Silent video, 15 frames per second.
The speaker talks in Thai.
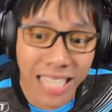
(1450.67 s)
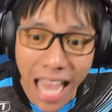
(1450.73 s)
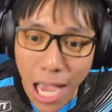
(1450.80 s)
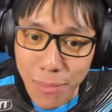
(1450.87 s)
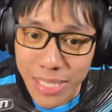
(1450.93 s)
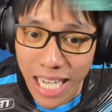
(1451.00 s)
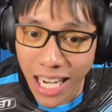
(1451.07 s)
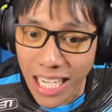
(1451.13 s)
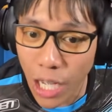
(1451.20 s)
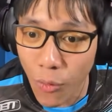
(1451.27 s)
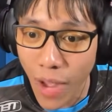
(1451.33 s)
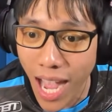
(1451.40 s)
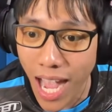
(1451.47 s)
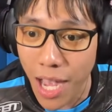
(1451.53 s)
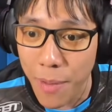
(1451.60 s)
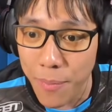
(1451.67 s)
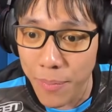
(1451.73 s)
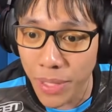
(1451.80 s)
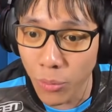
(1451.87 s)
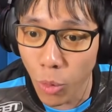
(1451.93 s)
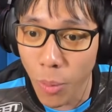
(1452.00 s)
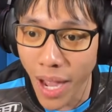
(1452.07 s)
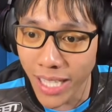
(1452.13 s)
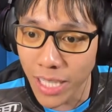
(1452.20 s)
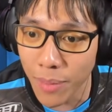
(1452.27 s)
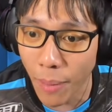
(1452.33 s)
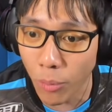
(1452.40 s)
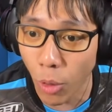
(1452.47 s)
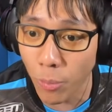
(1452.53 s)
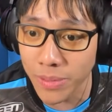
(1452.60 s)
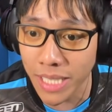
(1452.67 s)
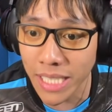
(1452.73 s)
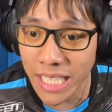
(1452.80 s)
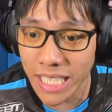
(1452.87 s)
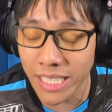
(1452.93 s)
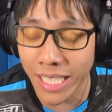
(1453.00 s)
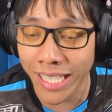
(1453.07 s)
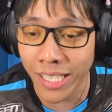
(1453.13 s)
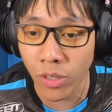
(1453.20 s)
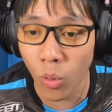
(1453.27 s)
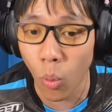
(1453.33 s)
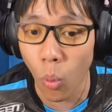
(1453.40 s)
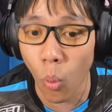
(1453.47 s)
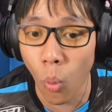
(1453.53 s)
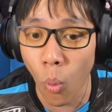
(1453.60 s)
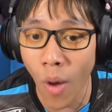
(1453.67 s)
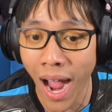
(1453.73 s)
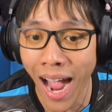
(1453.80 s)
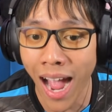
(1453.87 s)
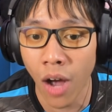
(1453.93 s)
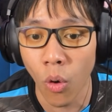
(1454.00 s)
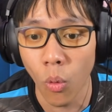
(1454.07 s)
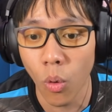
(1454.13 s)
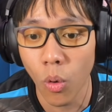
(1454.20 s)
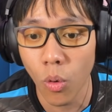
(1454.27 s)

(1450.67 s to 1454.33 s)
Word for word: ทั้งน้ำมีทั้งลาวา เป็นหมู่บ้านที่แบบครบเซตจริงๆ ว้าว